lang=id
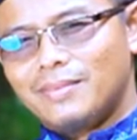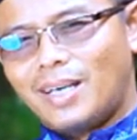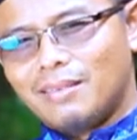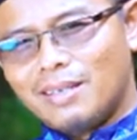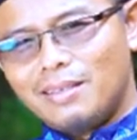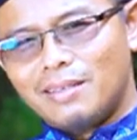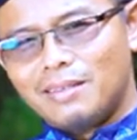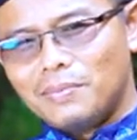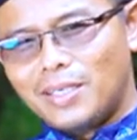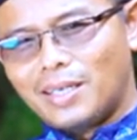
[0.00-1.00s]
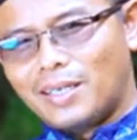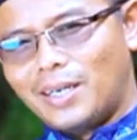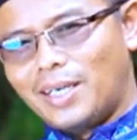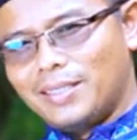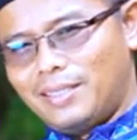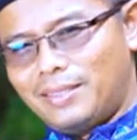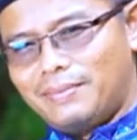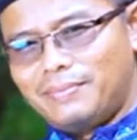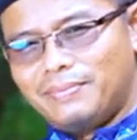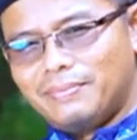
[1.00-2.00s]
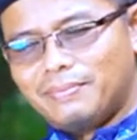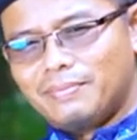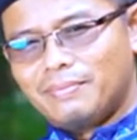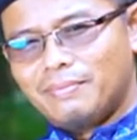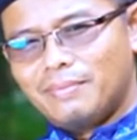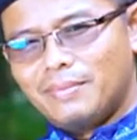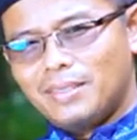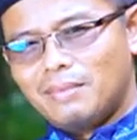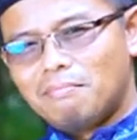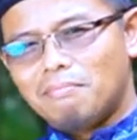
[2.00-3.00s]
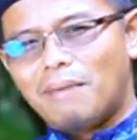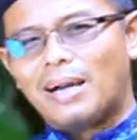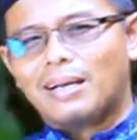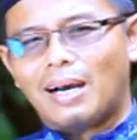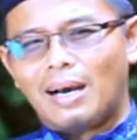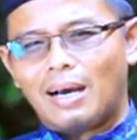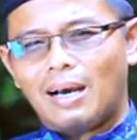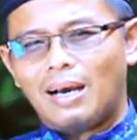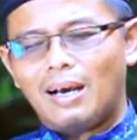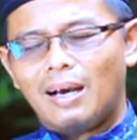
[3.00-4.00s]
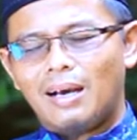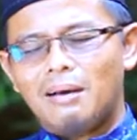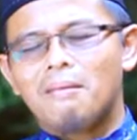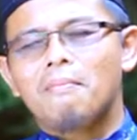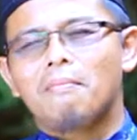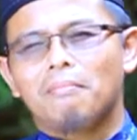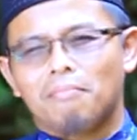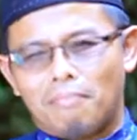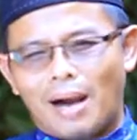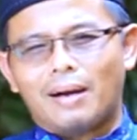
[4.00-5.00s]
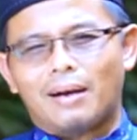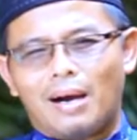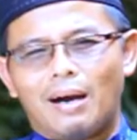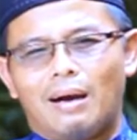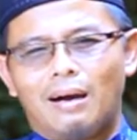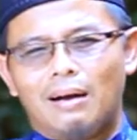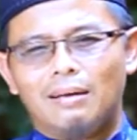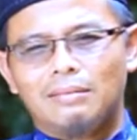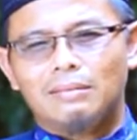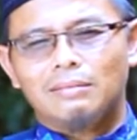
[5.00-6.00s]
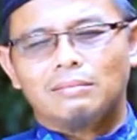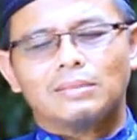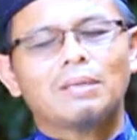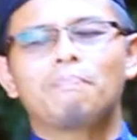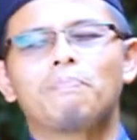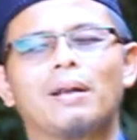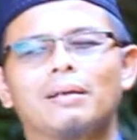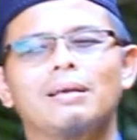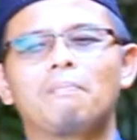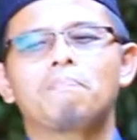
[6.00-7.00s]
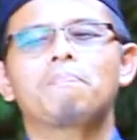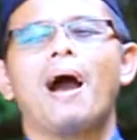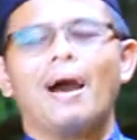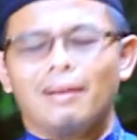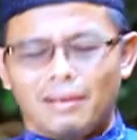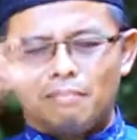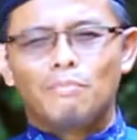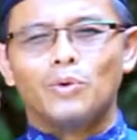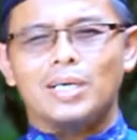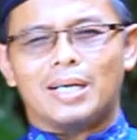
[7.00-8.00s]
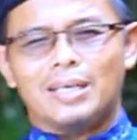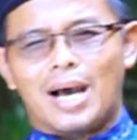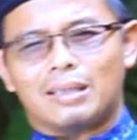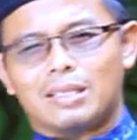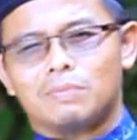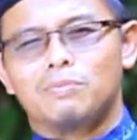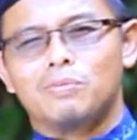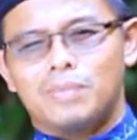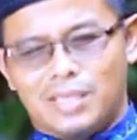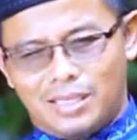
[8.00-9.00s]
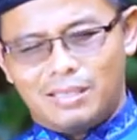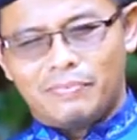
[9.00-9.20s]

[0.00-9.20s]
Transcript: Hadirin yang dimuliakan oleh Allah. Maka Makkah tempat yang paling mulia di atas bumi ini.